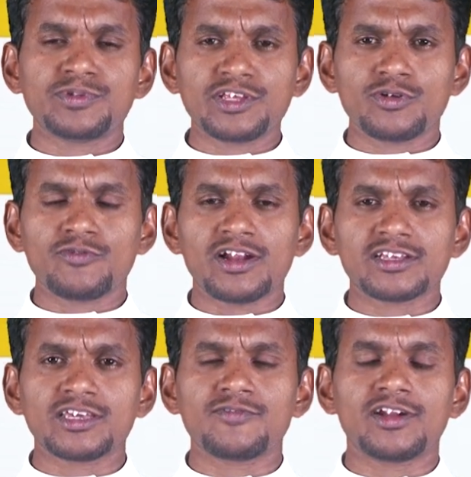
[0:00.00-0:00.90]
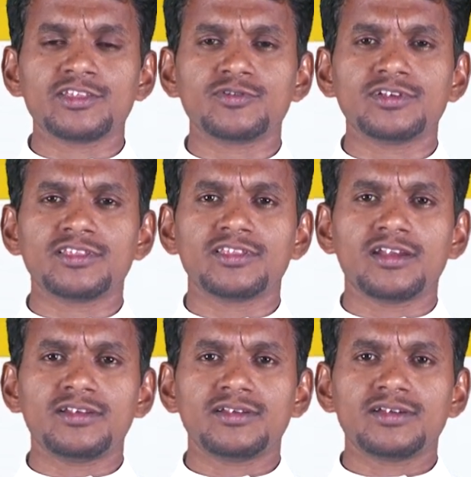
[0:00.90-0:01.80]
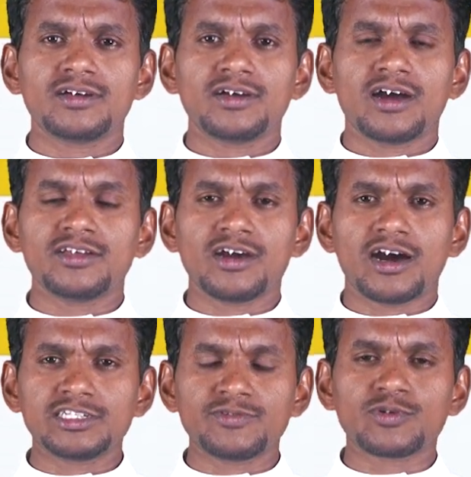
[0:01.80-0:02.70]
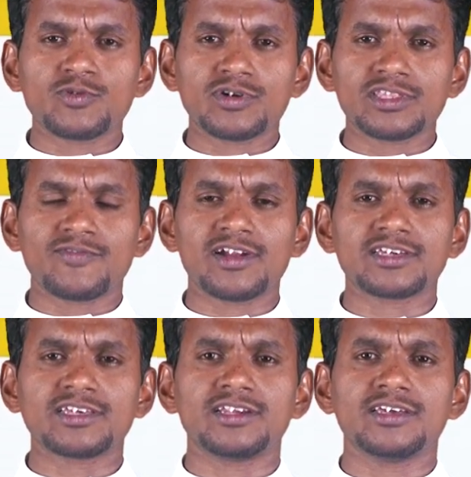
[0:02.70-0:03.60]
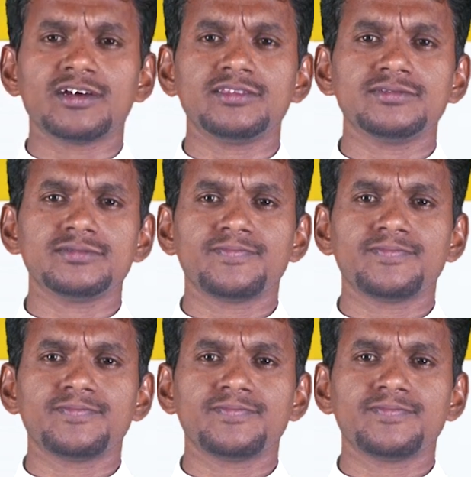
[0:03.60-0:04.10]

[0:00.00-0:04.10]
பிரிதொரு வாழ்க்கையை வாழ்ந்து கொண்டிருந்தால் அது ஆண்டவருக்கு உகந்த வாழ்க்கை கிடையாது